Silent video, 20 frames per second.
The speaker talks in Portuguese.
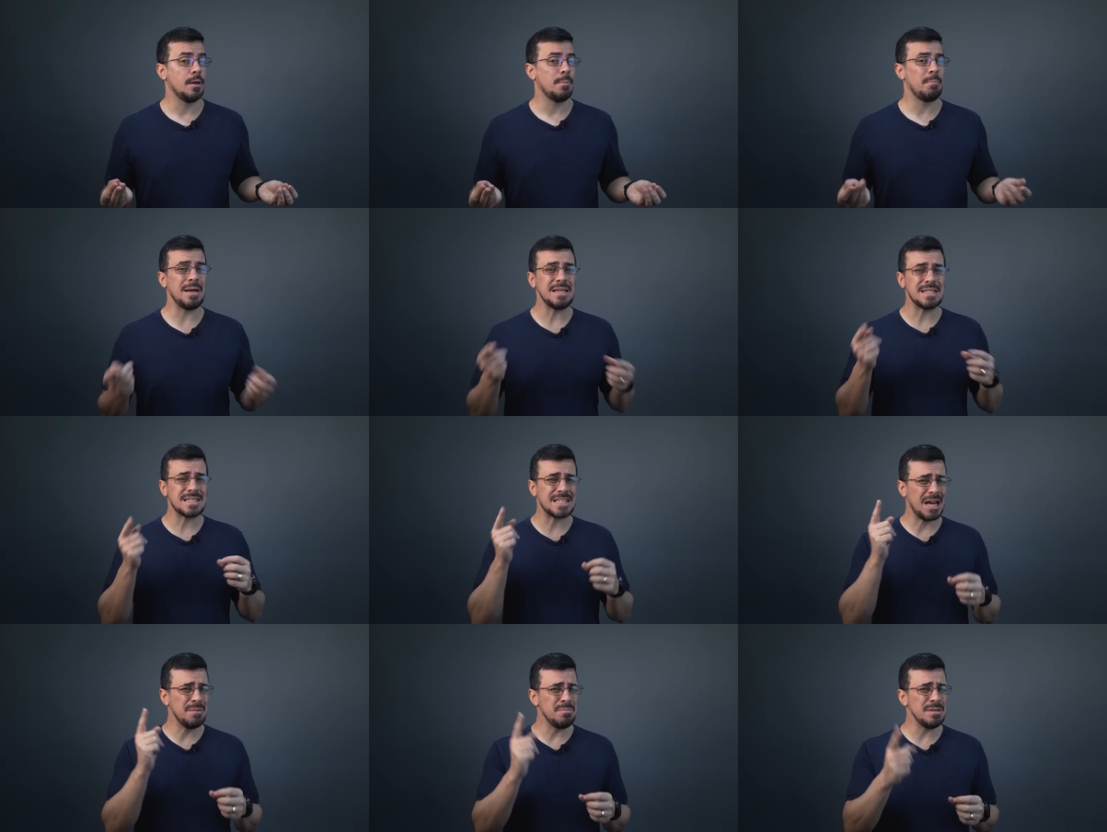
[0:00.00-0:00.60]

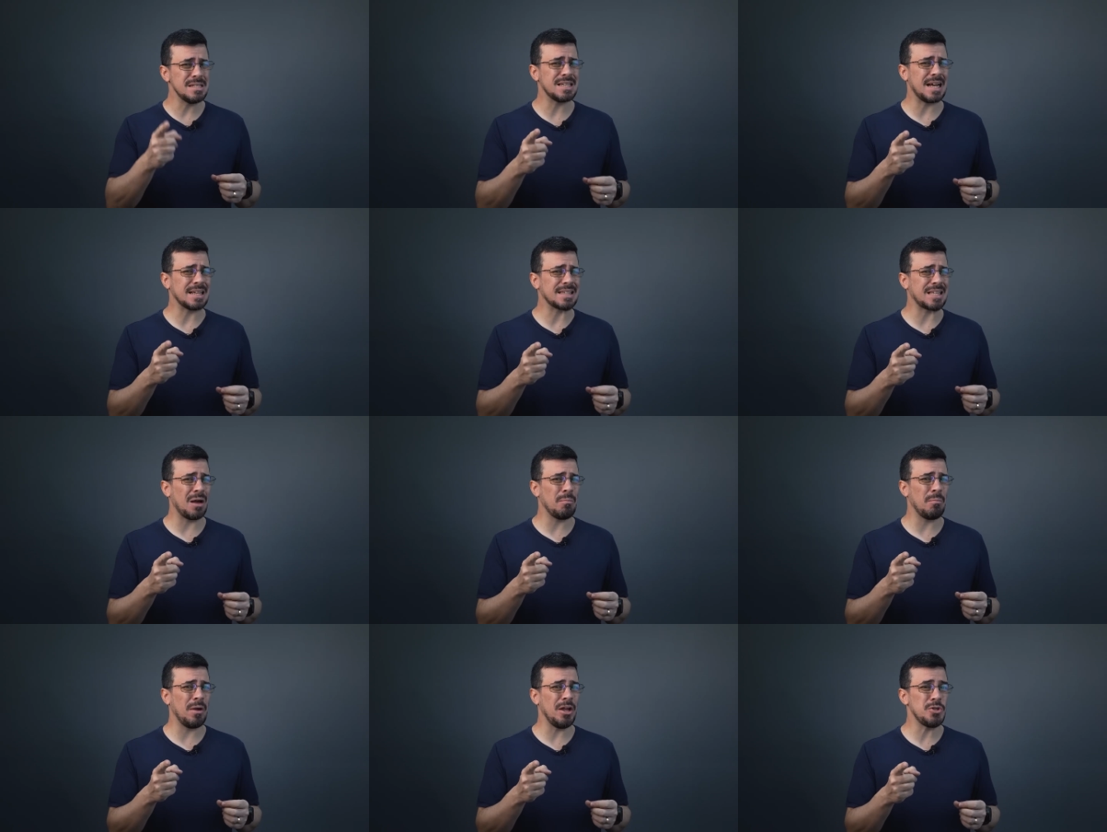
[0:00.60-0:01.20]
Mas sabe
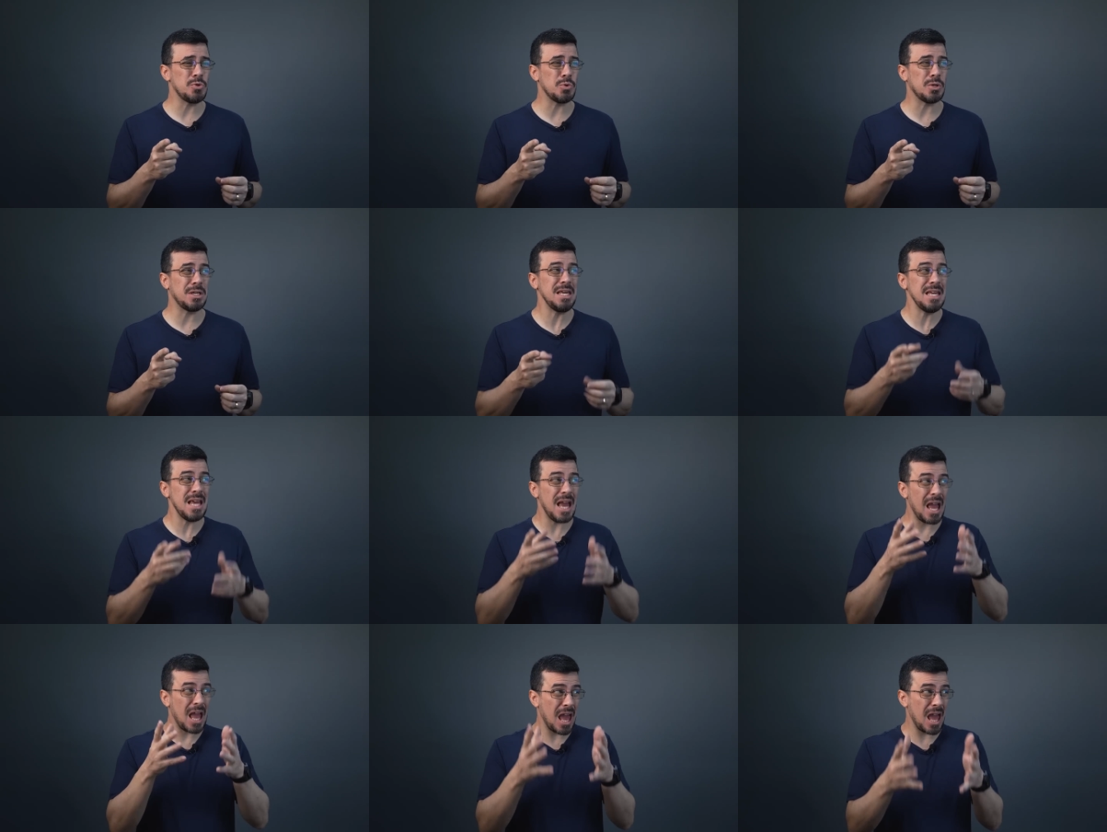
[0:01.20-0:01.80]
exatamente o
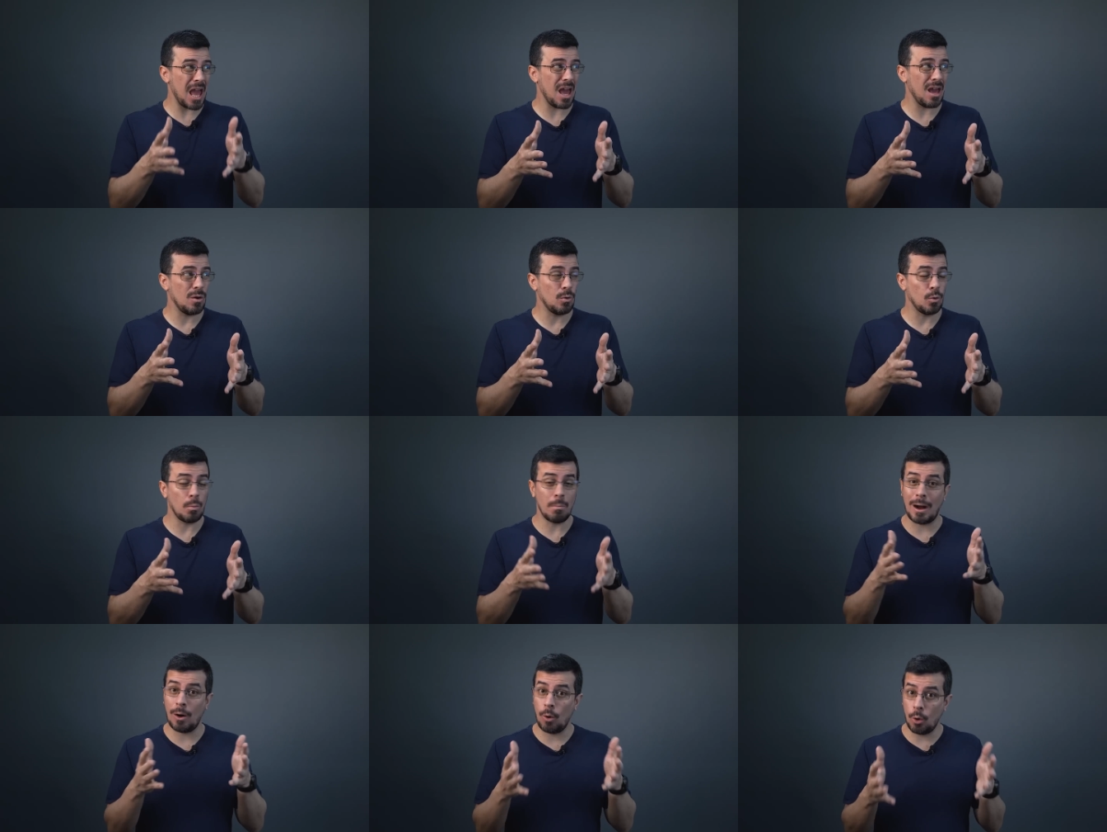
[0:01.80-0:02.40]
que é
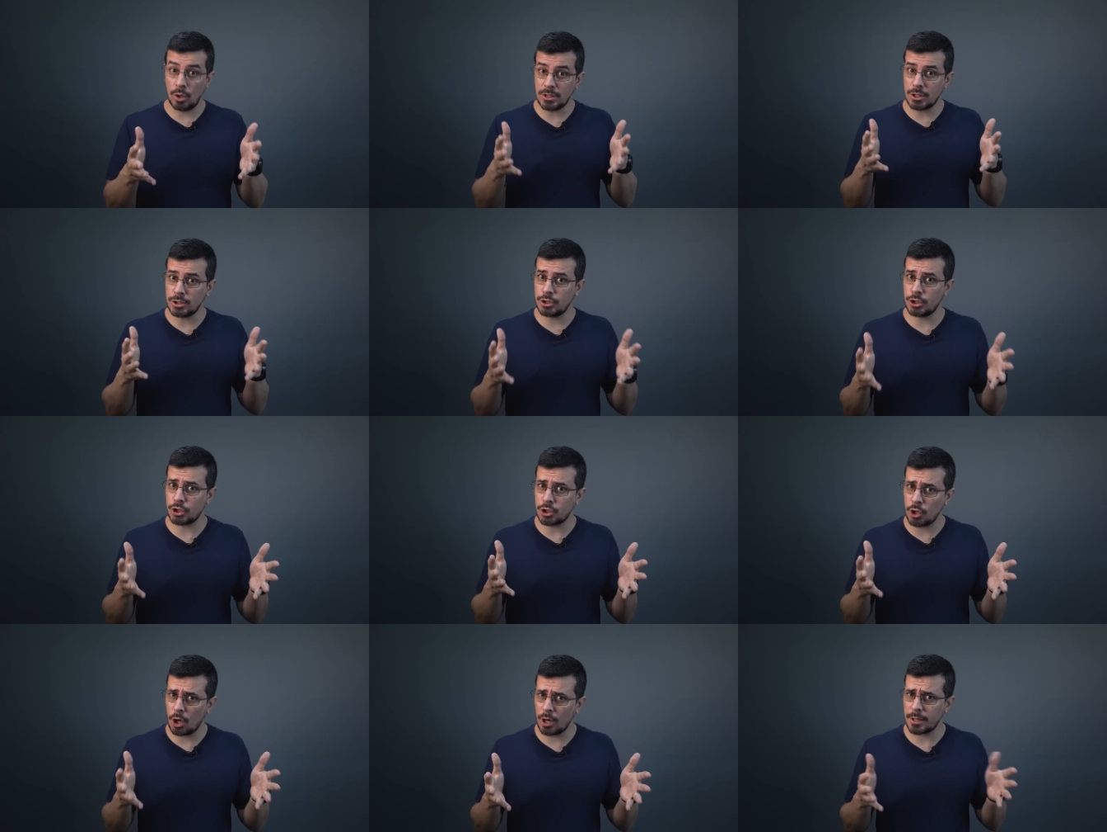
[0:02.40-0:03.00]
uma onda
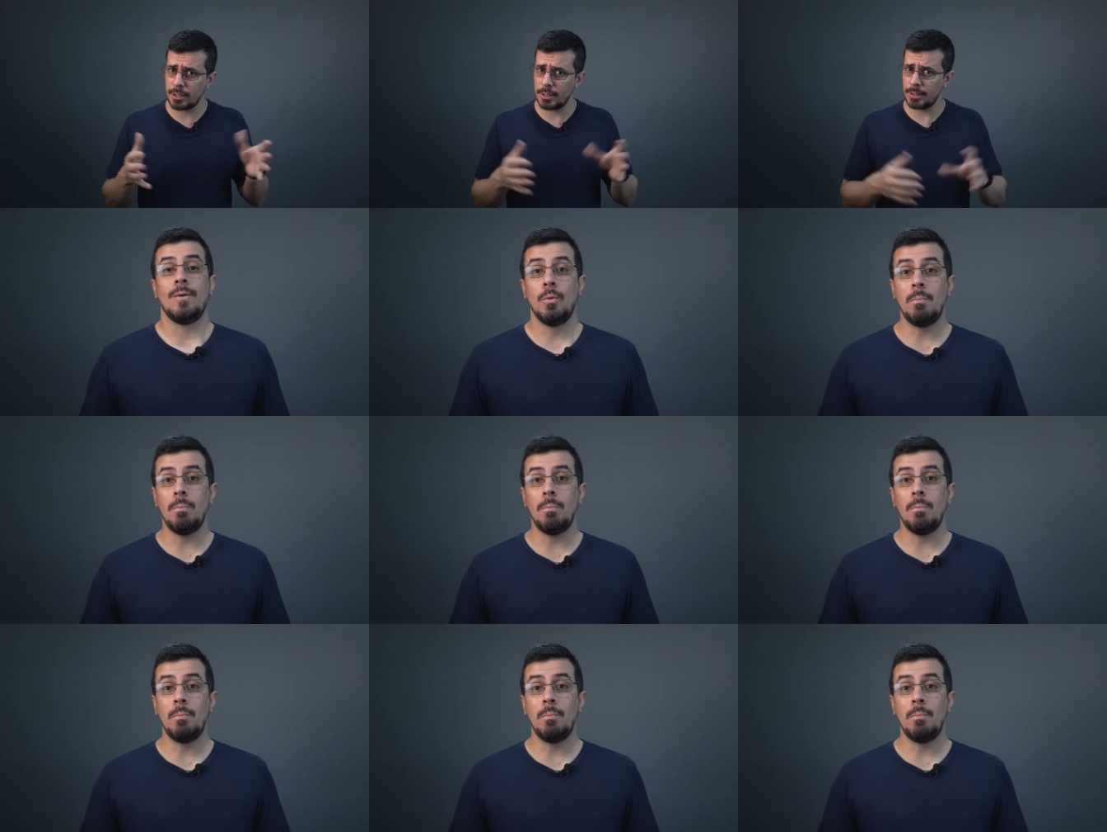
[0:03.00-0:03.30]
de choque?